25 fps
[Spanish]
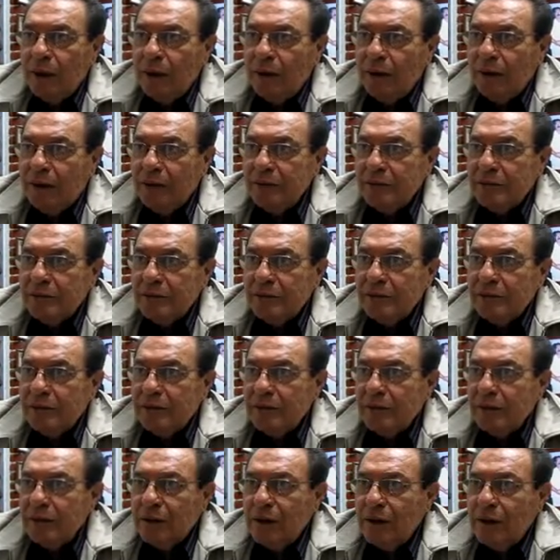
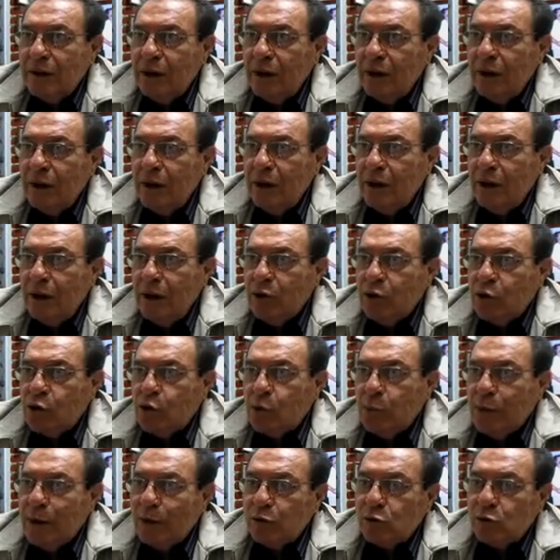es
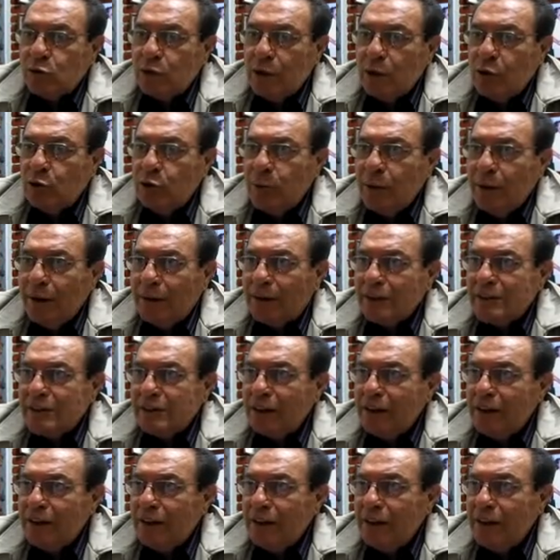Roberto Sandoval
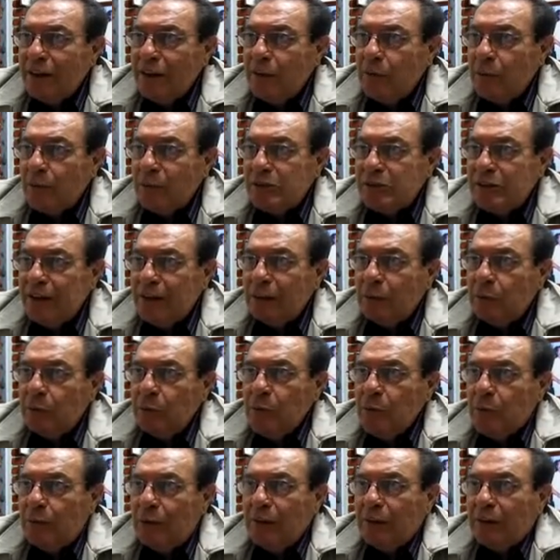Castañeda, el presidente
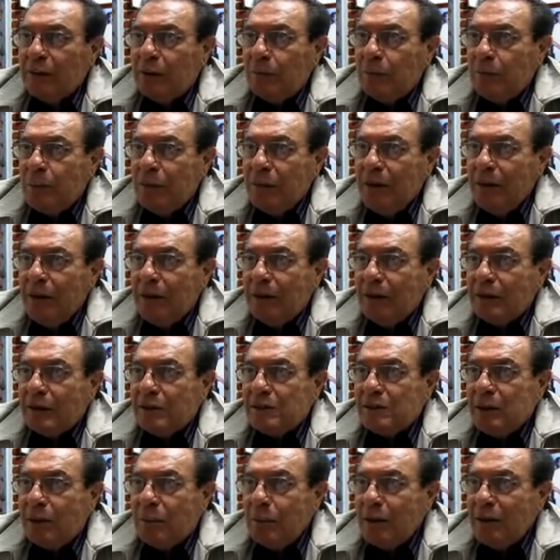municipal de Tepic, el que
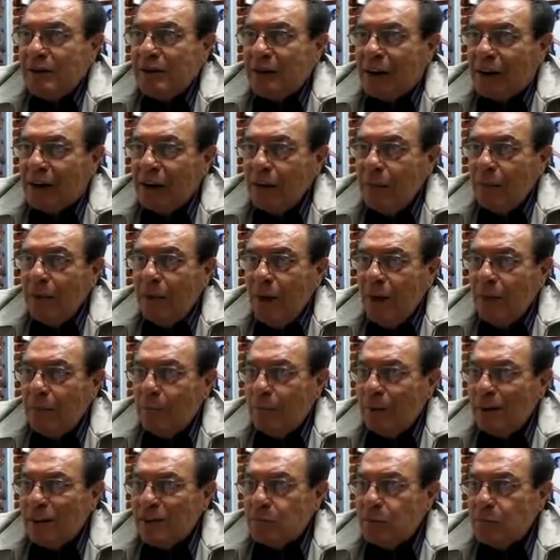está más arriba,
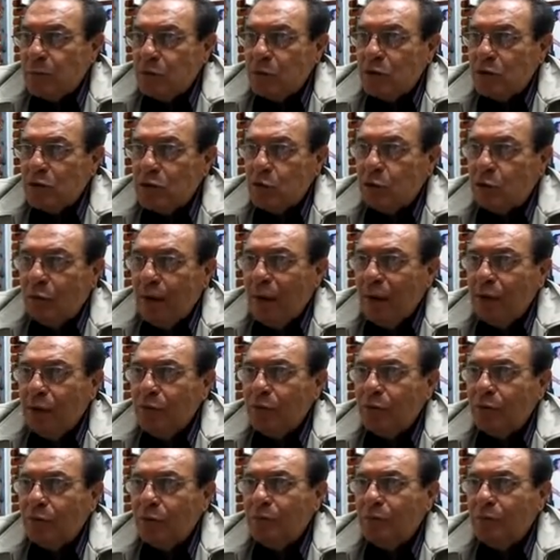más posesionado.